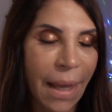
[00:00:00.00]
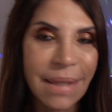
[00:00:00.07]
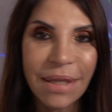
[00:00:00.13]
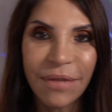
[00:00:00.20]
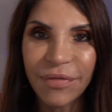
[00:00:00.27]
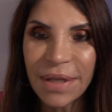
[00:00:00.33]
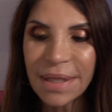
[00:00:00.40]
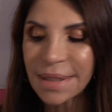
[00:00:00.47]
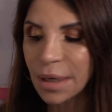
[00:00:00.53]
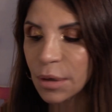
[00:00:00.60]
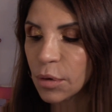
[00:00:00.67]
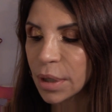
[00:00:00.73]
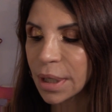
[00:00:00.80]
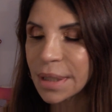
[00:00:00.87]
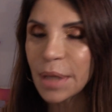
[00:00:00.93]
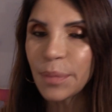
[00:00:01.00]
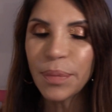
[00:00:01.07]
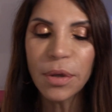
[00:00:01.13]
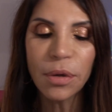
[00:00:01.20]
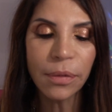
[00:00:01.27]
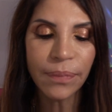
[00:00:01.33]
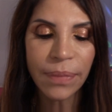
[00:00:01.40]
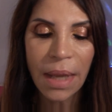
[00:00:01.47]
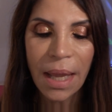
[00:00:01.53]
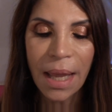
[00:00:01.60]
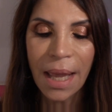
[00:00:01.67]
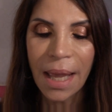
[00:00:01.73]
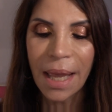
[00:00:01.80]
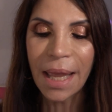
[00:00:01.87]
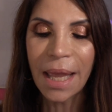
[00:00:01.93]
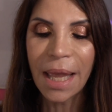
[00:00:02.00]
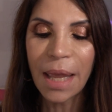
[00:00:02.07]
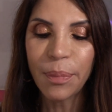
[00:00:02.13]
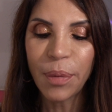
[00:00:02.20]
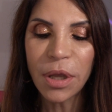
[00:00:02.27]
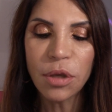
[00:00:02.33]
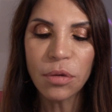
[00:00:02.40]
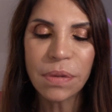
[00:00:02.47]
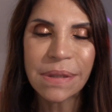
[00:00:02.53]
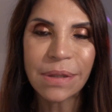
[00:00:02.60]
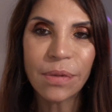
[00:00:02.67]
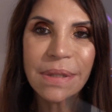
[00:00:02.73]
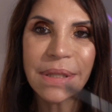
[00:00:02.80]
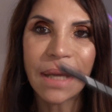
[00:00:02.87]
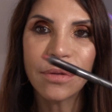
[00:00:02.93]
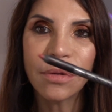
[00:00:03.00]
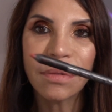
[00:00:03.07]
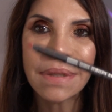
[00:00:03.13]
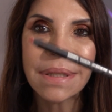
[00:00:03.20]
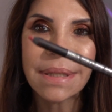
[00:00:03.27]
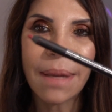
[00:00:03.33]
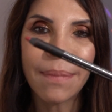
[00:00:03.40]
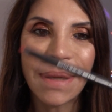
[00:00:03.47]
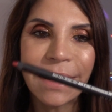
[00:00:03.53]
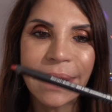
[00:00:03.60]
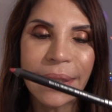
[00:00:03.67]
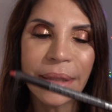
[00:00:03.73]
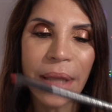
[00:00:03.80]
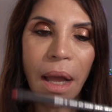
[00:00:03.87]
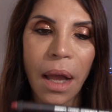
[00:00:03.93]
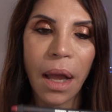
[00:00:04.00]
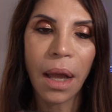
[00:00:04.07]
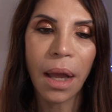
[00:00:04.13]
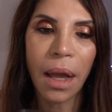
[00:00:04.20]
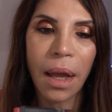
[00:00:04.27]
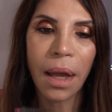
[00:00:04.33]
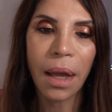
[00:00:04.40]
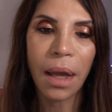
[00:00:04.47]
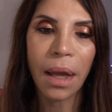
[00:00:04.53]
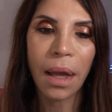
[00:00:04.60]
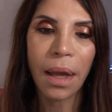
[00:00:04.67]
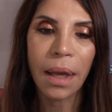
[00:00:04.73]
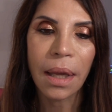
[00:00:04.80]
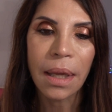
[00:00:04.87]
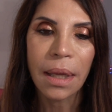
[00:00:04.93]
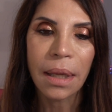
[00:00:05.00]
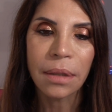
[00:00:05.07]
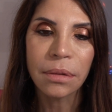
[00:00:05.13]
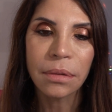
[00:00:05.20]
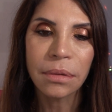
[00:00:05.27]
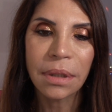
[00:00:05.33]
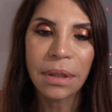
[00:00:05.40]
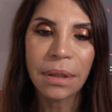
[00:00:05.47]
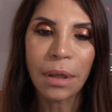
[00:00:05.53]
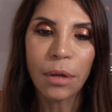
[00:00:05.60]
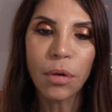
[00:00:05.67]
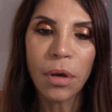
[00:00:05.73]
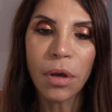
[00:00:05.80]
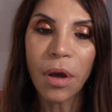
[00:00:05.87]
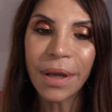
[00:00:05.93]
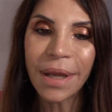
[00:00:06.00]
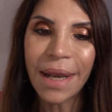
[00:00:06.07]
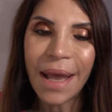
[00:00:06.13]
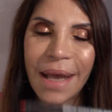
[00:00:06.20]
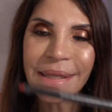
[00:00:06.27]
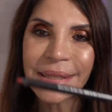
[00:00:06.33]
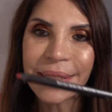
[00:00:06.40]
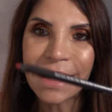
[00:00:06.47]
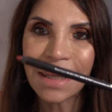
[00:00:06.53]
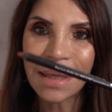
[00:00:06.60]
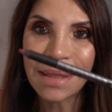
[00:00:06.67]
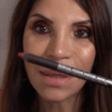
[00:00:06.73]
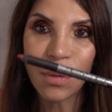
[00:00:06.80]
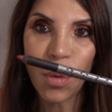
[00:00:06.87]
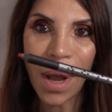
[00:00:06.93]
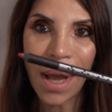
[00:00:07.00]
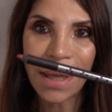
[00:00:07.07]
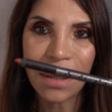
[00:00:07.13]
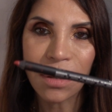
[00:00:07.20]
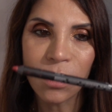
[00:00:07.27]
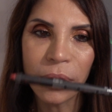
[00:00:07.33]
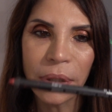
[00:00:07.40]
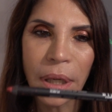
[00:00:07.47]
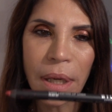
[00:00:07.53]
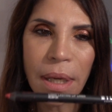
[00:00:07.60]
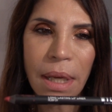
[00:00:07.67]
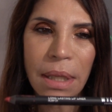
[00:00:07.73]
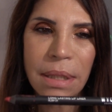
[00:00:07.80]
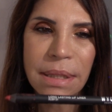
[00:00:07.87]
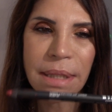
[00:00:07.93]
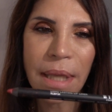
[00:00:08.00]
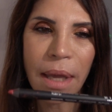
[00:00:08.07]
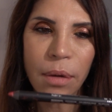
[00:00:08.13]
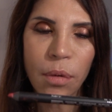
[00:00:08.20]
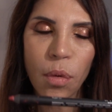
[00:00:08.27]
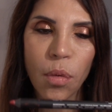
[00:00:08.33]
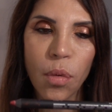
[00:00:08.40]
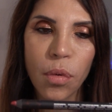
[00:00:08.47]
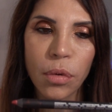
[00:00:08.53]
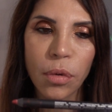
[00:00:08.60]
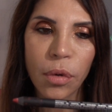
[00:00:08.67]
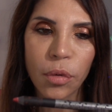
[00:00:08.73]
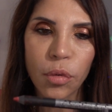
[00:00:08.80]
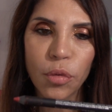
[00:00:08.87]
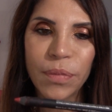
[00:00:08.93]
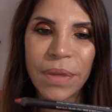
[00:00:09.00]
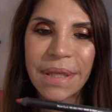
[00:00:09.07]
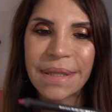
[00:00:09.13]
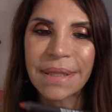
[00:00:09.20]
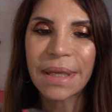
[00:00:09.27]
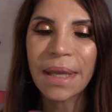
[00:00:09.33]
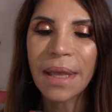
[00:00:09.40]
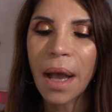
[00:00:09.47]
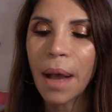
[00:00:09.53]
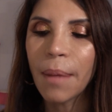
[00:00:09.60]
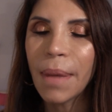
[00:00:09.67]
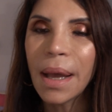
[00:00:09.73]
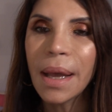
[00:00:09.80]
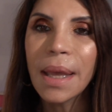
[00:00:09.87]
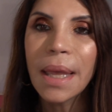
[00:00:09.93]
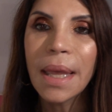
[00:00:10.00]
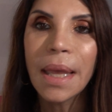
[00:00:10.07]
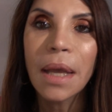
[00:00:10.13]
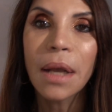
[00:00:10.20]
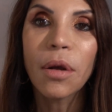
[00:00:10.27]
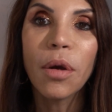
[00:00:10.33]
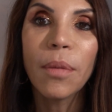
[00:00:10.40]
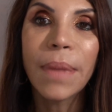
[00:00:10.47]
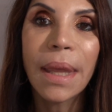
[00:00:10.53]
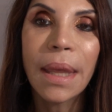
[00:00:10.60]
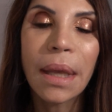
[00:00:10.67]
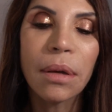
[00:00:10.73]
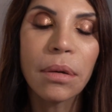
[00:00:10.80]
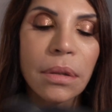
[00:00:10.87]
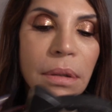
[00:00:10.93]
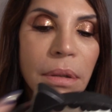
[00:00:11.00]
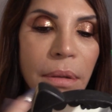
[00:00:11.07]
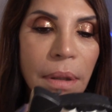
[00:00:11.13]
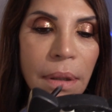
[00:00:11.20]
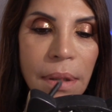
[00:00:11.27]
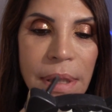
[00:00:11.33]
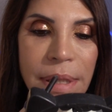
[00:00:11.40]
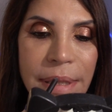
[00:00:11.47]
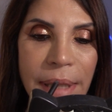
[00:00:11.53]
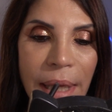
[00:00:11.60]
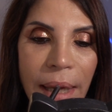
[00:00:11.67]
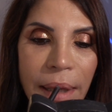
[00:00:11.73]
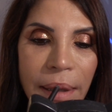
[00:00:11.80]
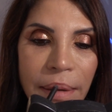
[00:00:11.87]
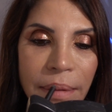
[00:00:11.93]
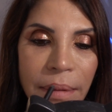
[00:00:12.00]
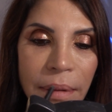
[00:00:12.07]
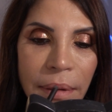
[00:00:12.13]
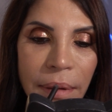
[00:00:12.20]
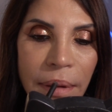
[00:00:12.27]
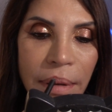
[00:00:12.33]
si fissa ancora di più e poi io sto usando questa matita mm, long lasting di Wycon la 01 Ruby si chiama come contorno esterno